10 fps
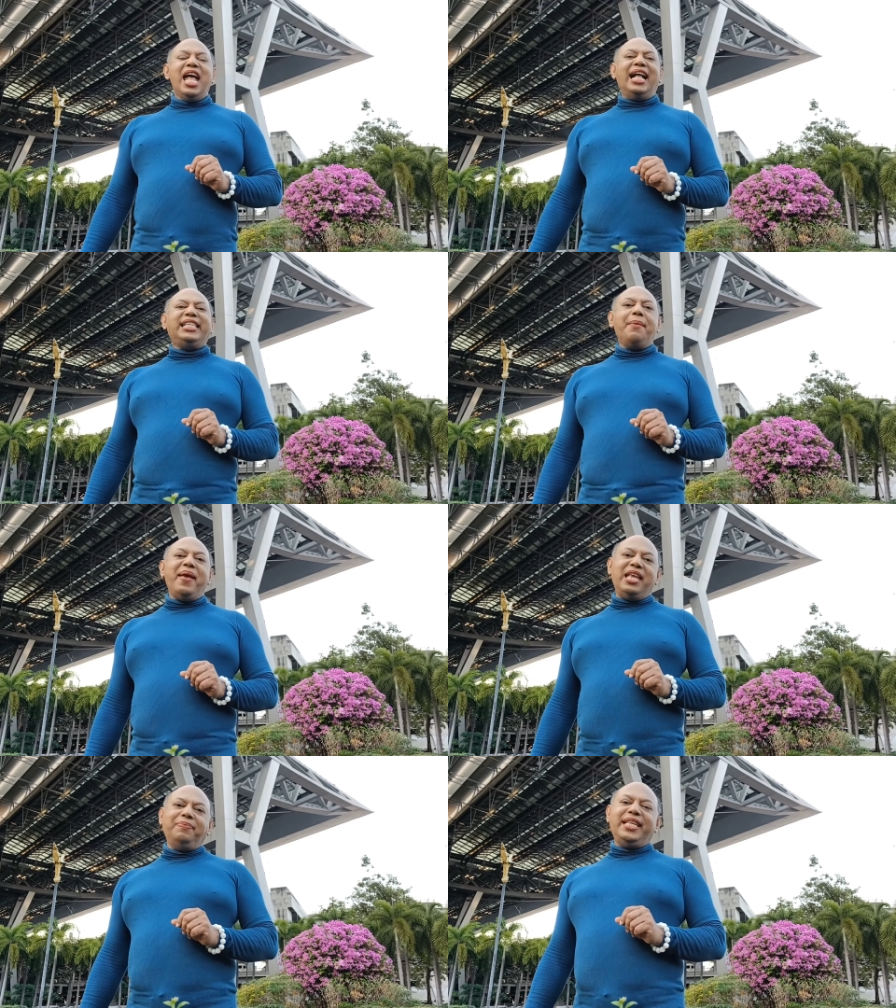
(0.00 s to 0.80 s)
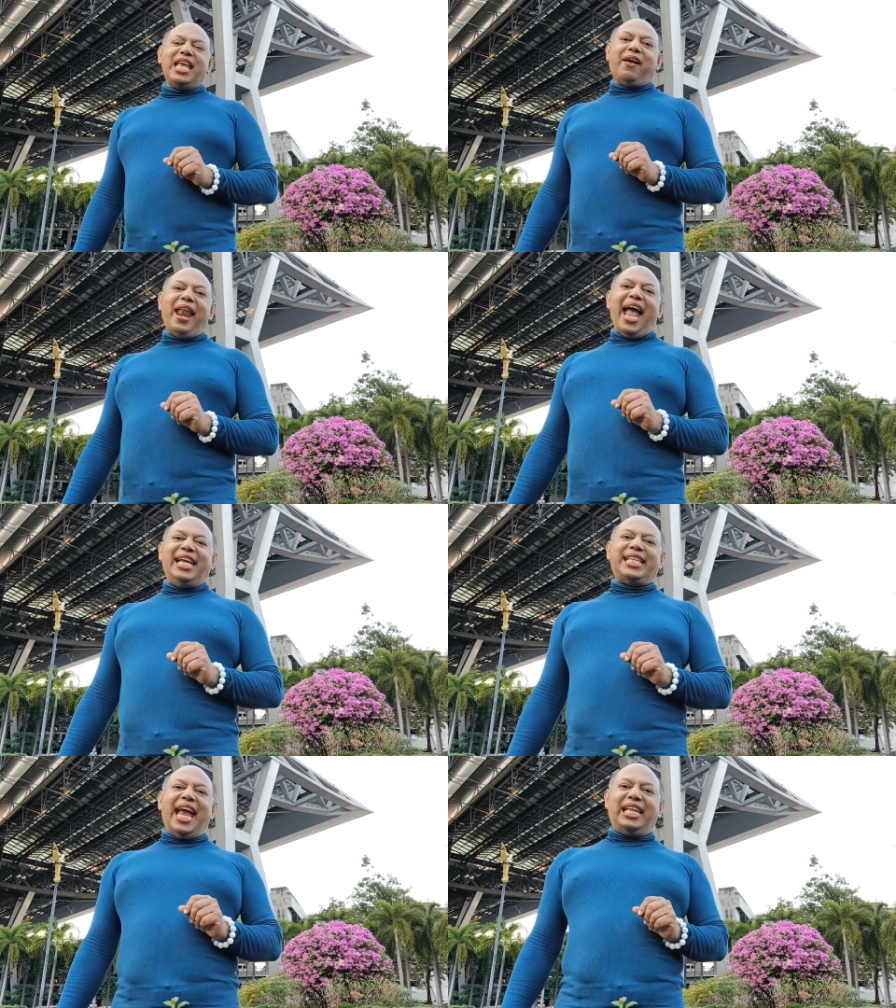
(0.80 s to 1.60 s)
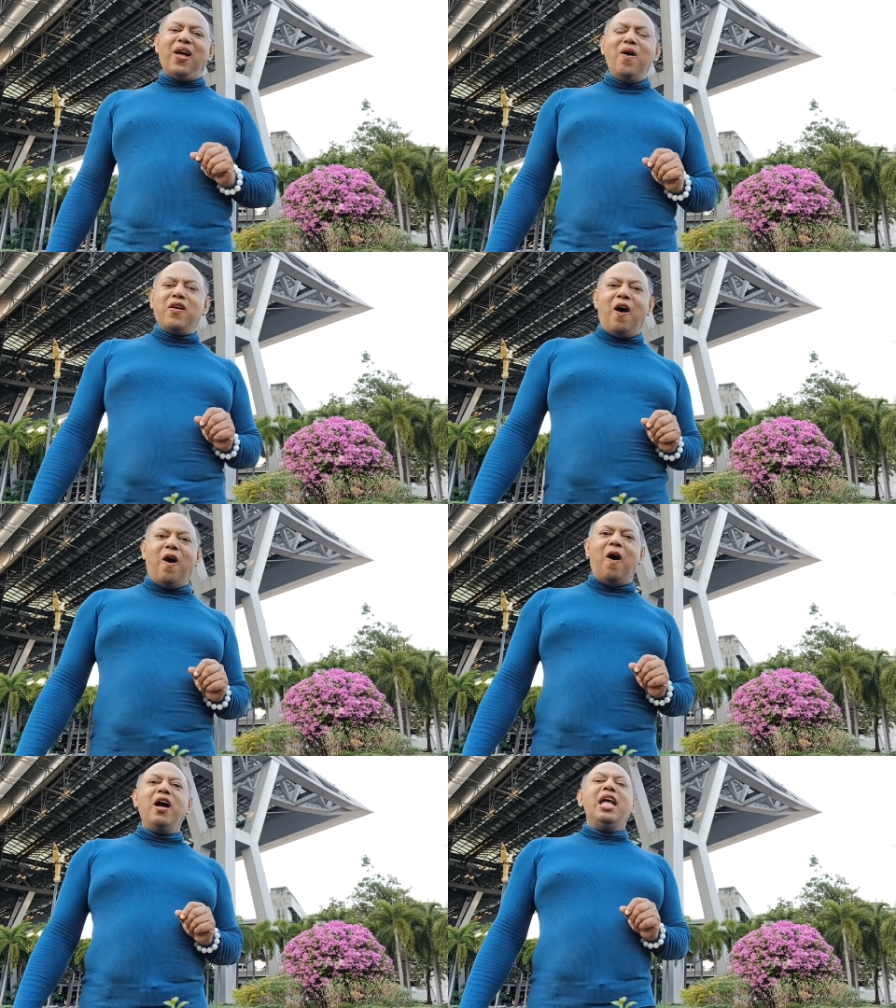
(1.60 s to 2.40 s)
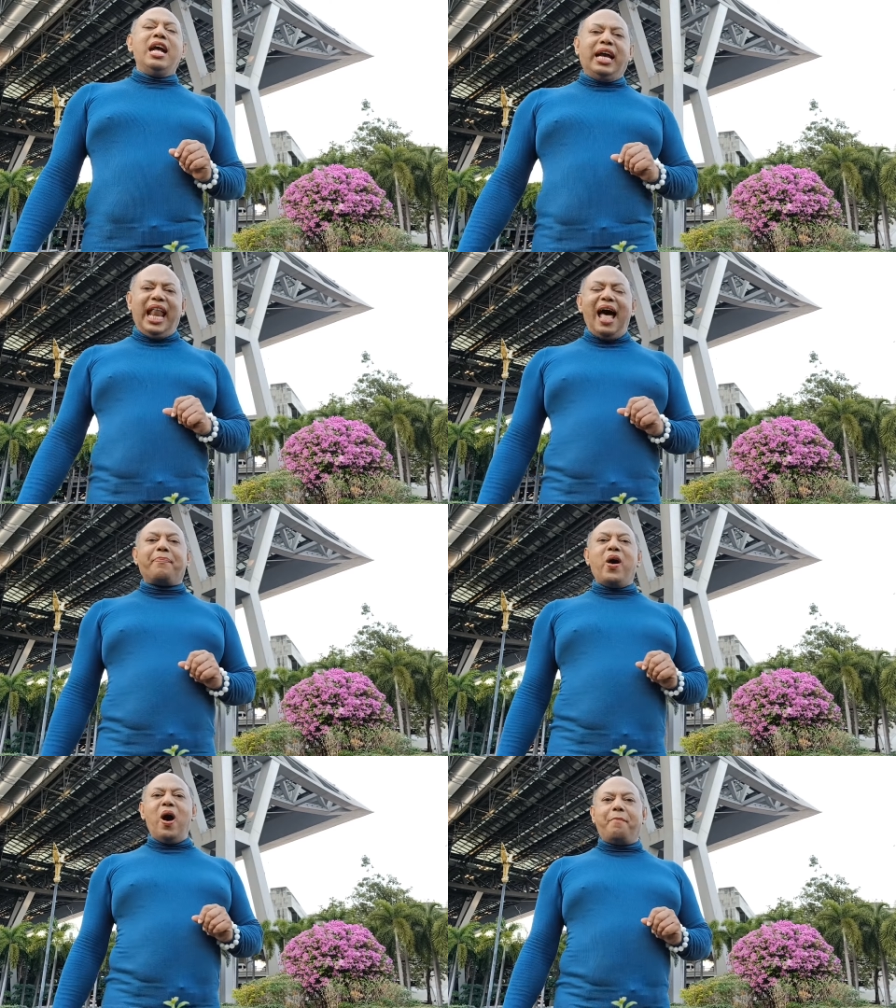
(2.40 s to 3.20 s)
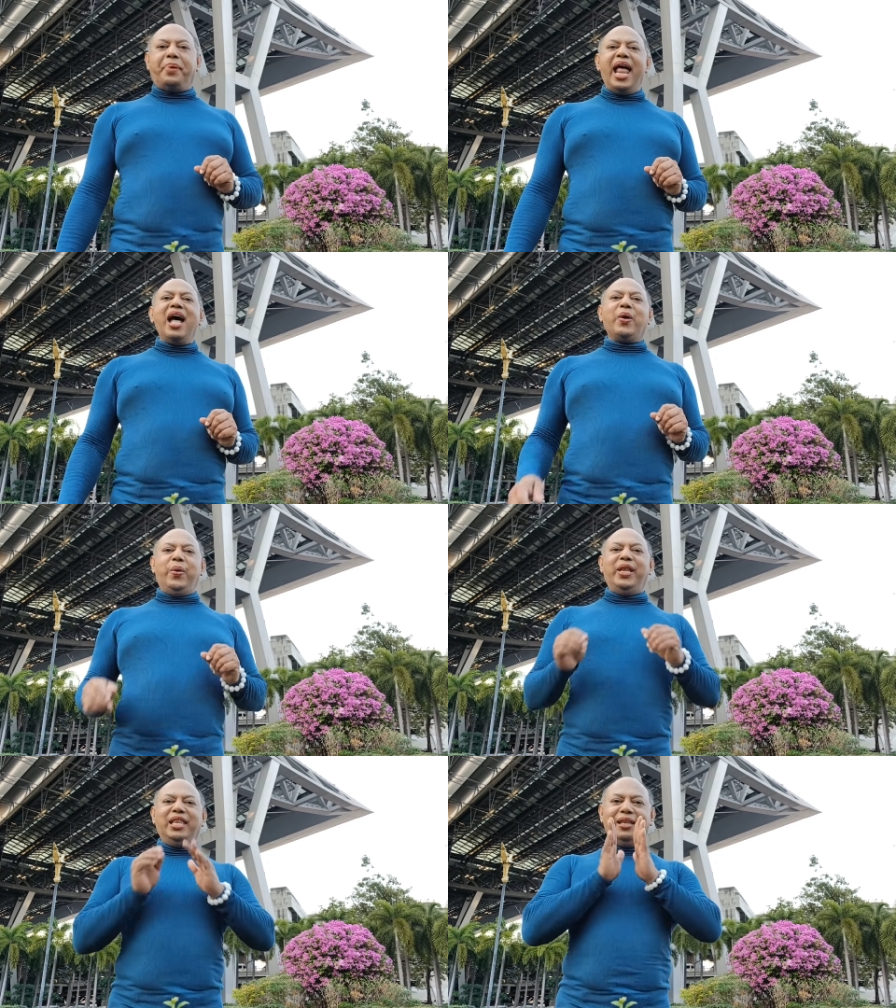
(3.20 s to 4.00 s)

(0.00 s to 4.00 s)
อาจารย์เบยิปซีคลายใจต้องขอกราบขอบพระคุณ